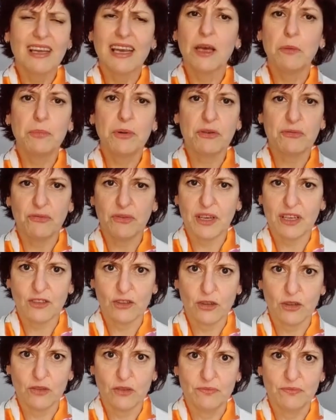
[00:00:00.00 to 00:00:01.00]
Es
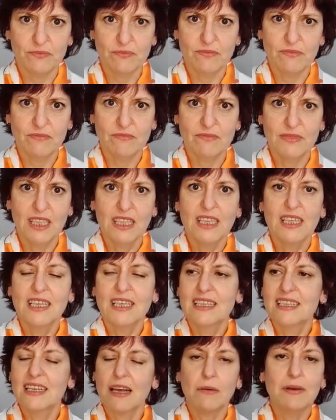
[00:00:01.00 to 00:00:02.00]
perfecto.
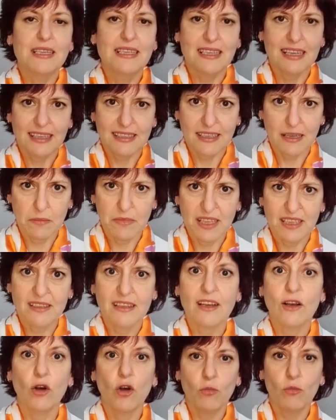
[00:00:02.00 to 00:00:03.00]
Sabe
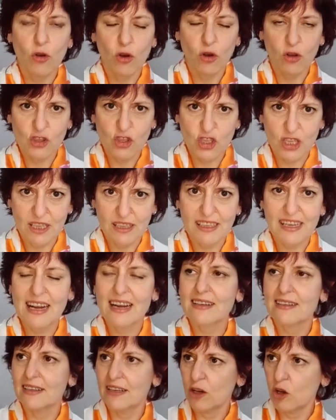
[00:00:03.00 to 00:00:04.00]
exactamente cómo
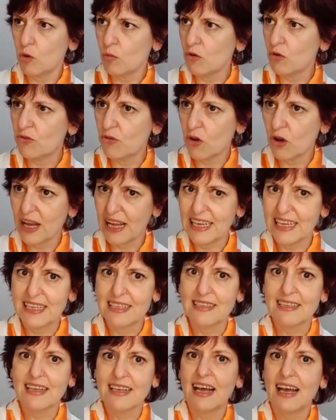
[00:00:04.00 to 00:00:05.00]
concentrarse, cómo
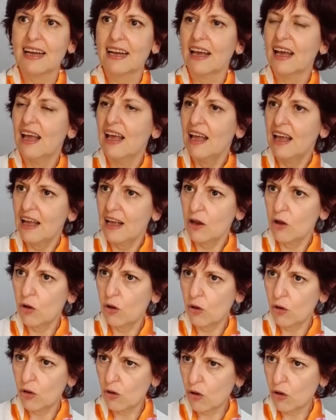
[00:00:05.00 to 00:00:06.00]
focalizar,
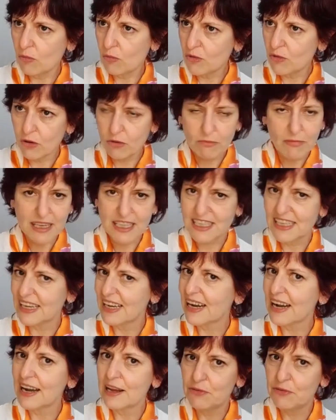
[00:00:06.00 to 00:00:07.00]
cómo va a
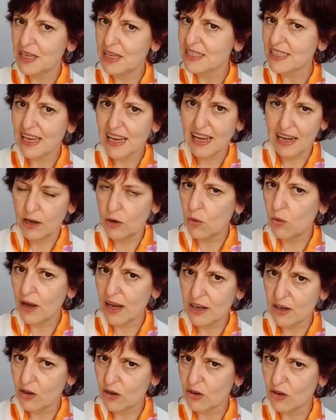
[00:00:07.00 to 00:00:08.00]
llegar la flecha al
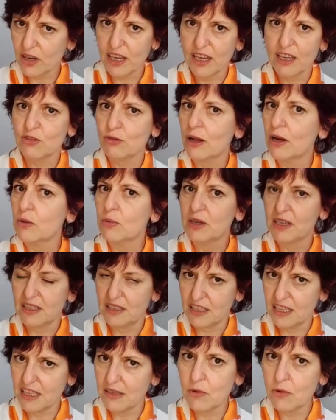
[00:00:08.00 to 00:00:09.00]
lugar correcto, al
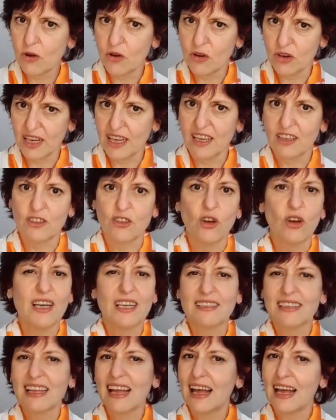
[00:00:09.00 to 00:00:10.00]
objetivo correcto.
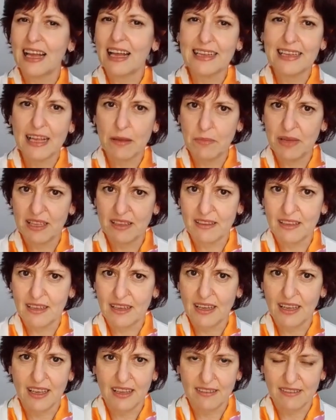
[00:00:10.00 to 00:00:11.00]
Está
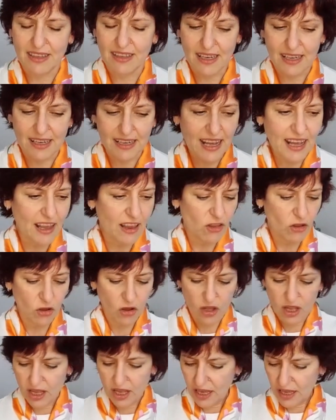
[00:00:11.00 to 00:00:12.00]
altamente
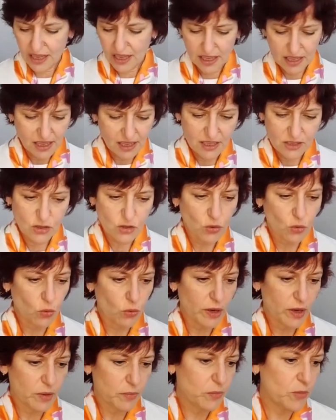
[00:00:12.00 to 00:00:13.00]
entrenado, eh, su
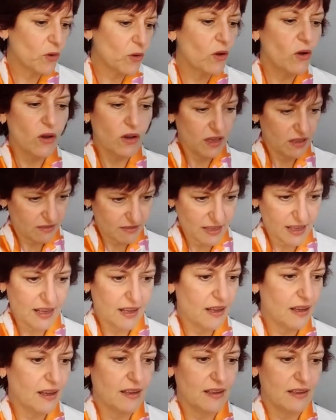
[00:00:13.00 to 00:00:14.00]
cuerpo
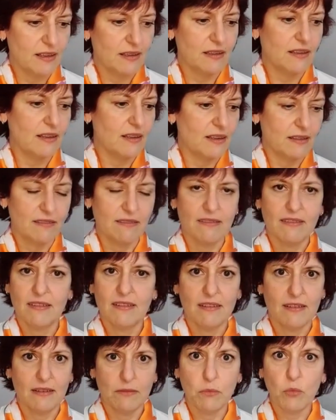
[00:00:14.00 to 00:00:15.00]
está eh,
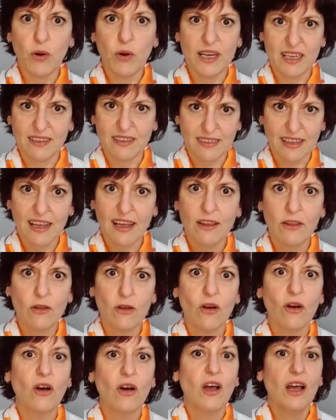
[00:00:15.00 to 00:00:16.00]
en buen
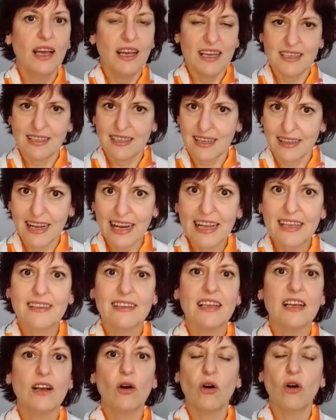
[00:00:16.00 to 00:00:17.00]
estado, es
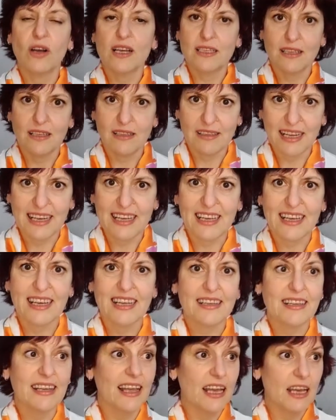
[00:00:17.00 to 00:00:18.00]
atlético, es
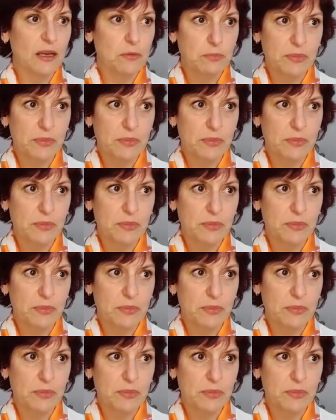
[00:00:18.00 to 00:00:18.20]
inteligente, es